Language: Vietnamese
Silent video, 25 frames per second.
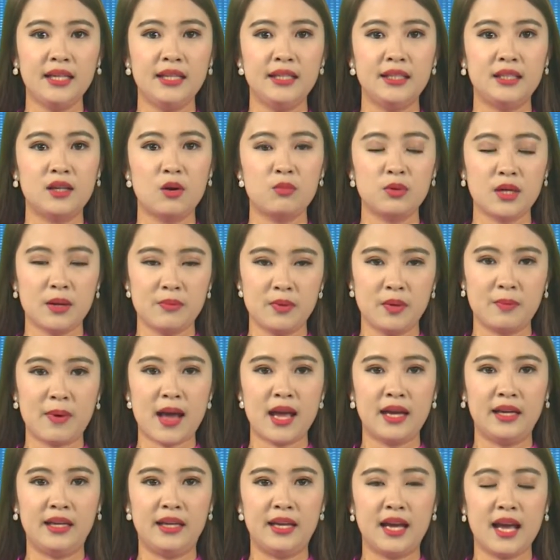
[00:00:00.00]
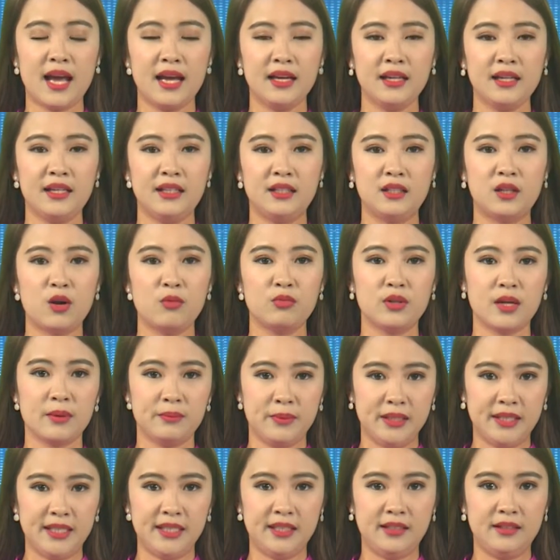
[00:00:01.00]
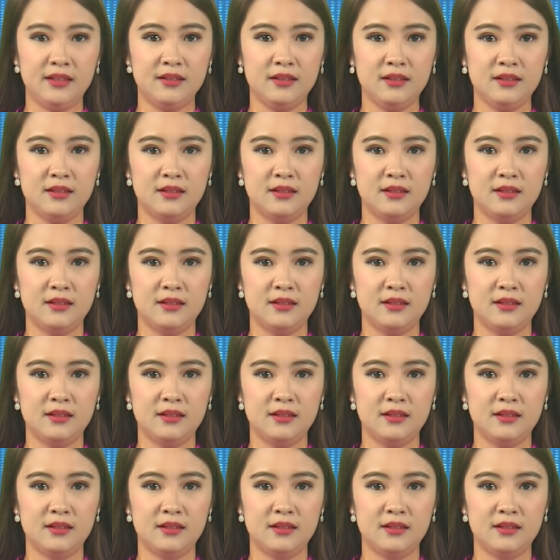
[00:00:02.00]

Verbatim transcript: 2017-2019.